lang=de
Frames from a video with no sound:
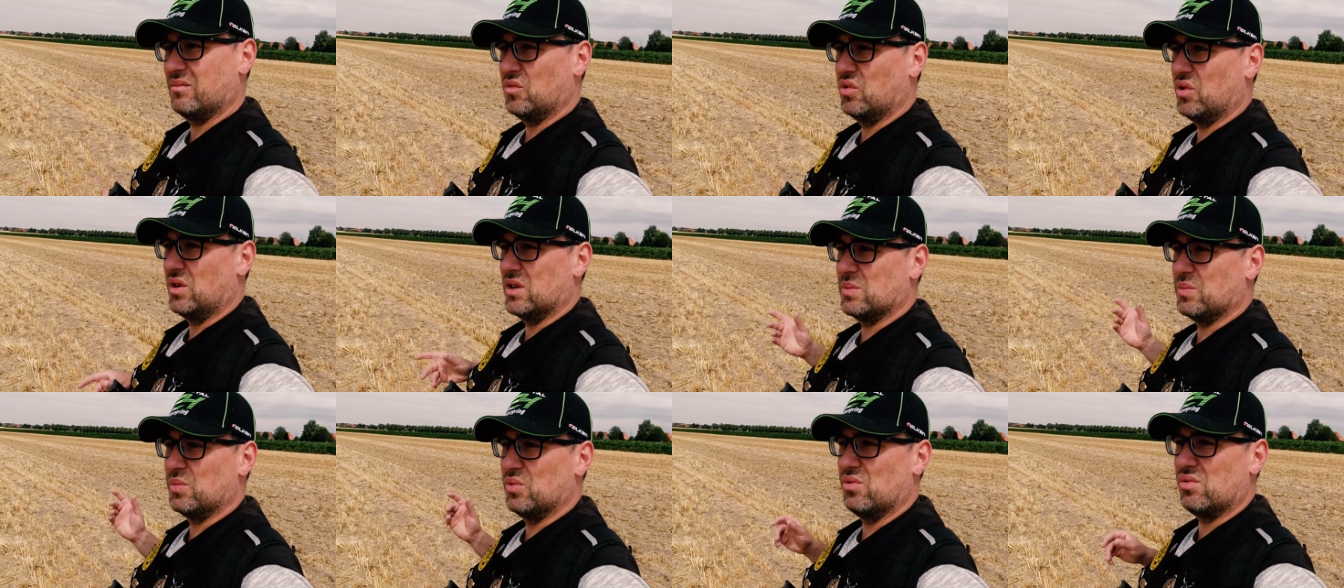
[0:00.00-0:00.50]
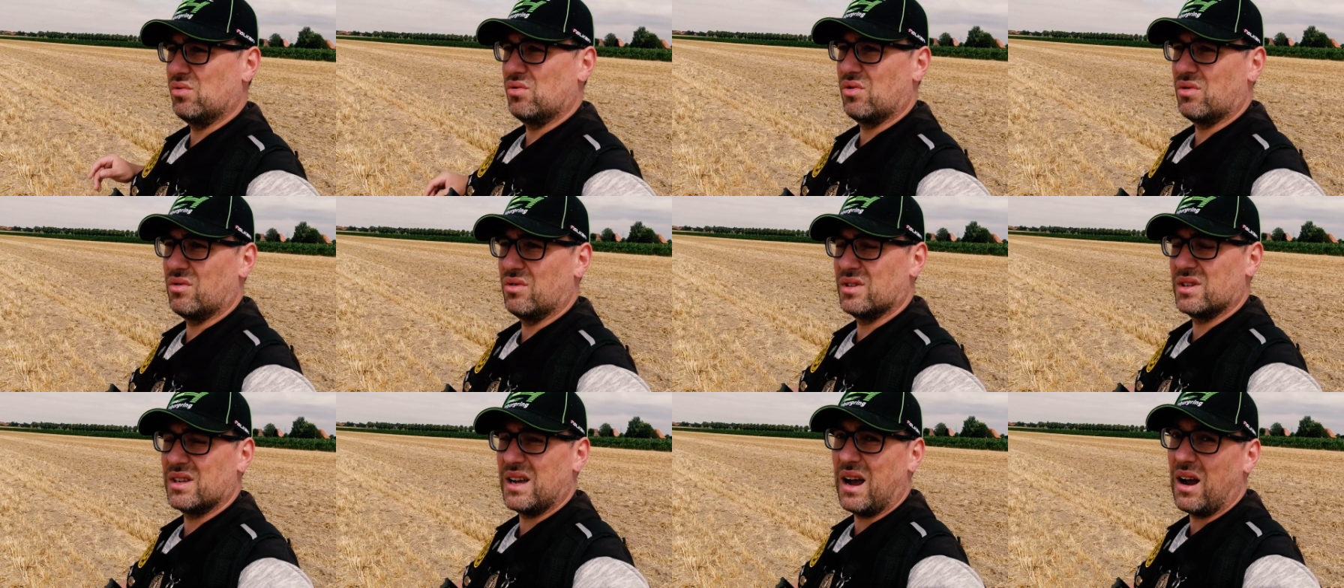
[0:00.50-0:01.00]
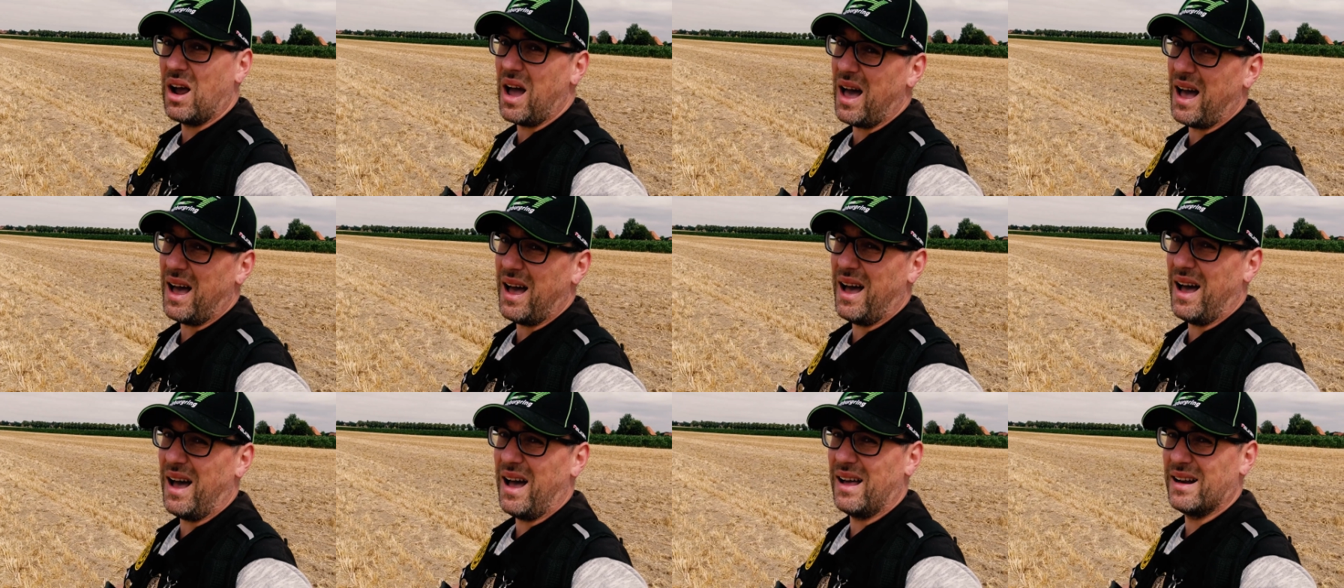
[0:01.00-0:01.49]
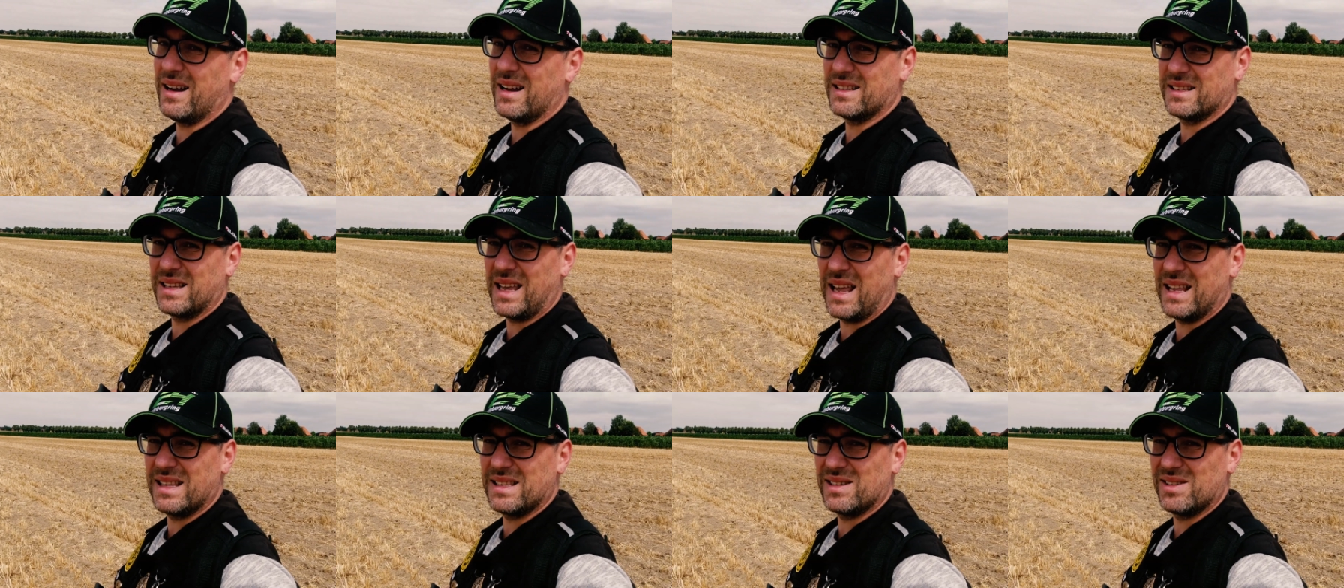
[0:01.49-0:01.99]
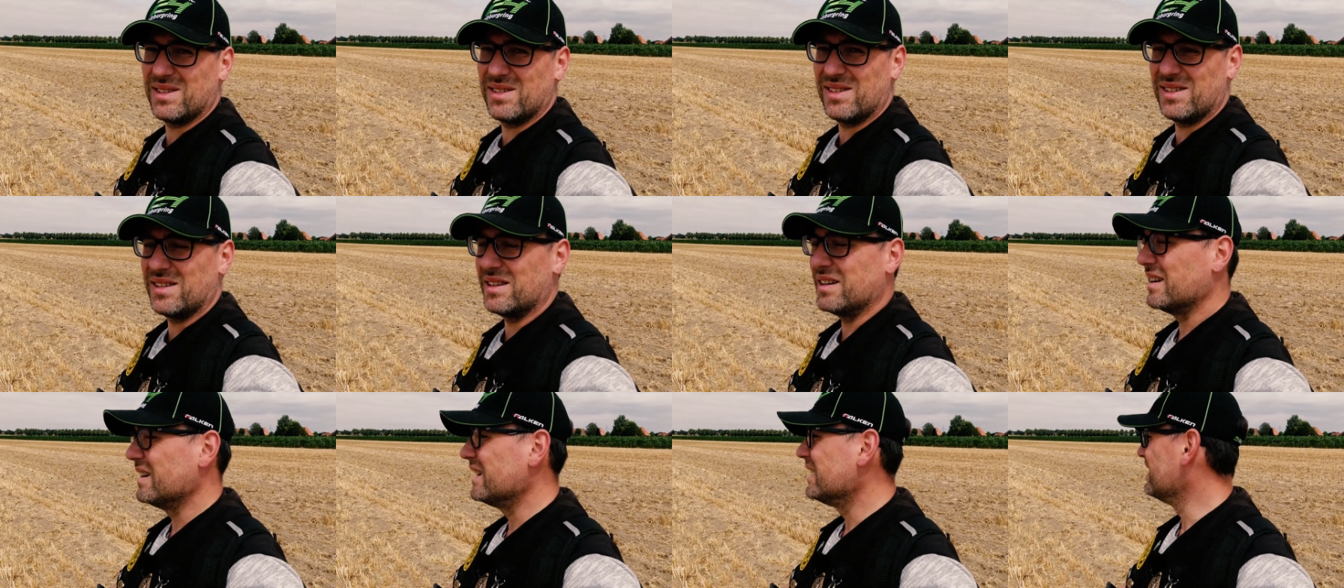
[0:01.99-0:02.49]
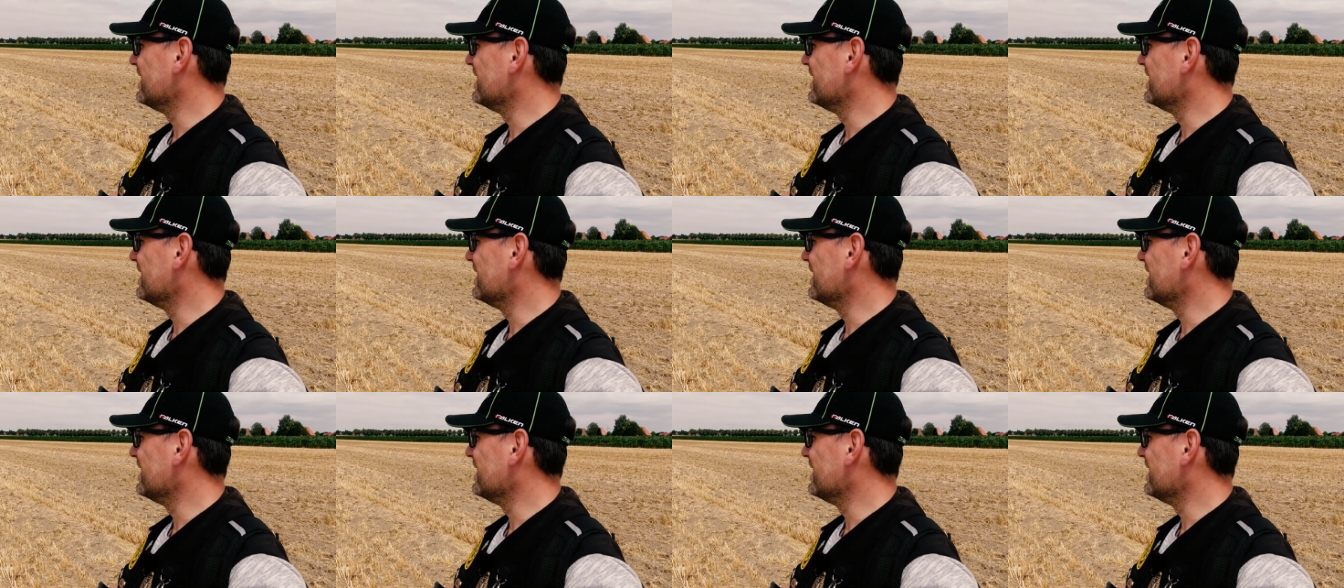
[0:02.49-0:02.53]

Nur ins Buch gucken und sagen, ah, das geht so.